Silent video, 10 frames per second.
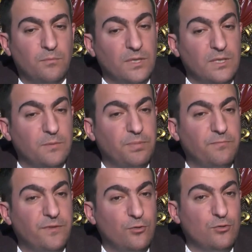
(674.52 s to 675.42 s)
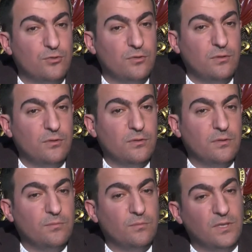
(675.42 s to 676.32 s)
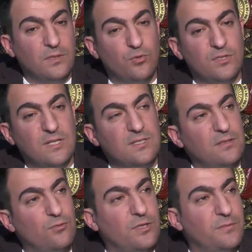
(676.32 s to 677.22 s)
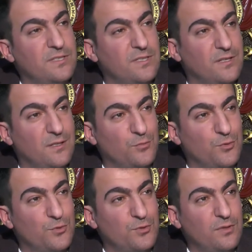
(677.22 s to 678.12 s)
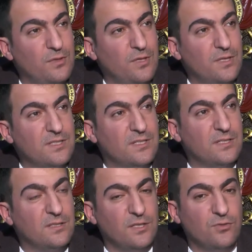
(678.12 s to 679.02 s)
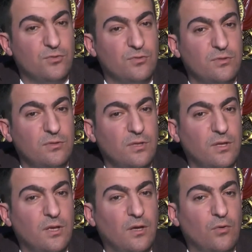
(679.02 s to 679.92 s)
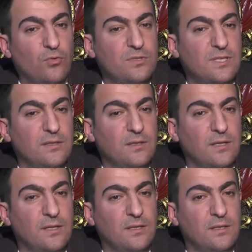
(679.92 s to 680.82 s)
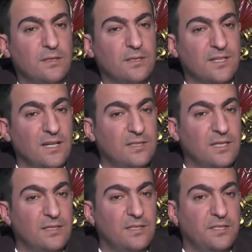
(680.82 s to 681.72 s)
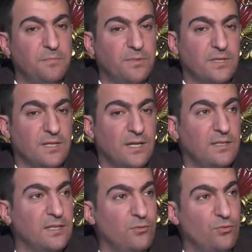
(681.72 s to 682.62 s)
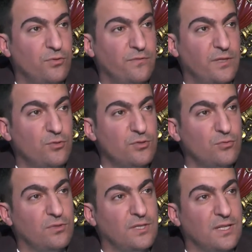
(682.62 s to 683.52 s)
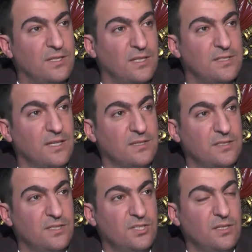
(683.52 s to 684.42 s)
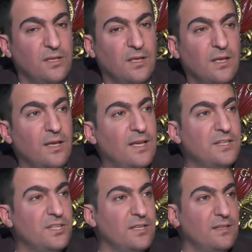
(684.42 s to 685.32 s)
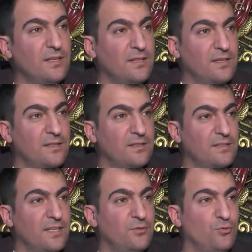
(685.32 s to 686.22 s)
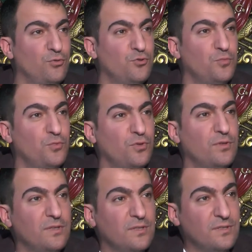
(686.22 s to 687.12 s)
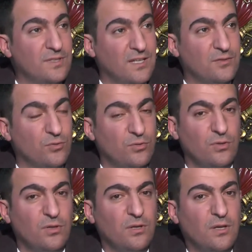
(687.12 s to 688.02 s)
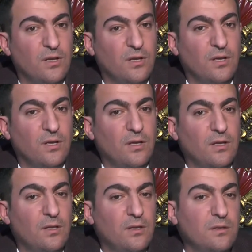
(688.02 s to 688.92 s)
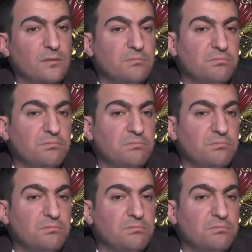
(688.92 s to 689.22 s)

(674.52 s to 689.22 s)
malı yapıp veriyorsun. Malı bozarsan ödemesini alamıyorsun. Sıkıntı yaşıyorsun. O yüzden e, kaliteli dikip kaliteli ürünü veriyorsun. O da kaliteli sattığı için her şey e, geri dönüşümü evet. rahat oluyor. E,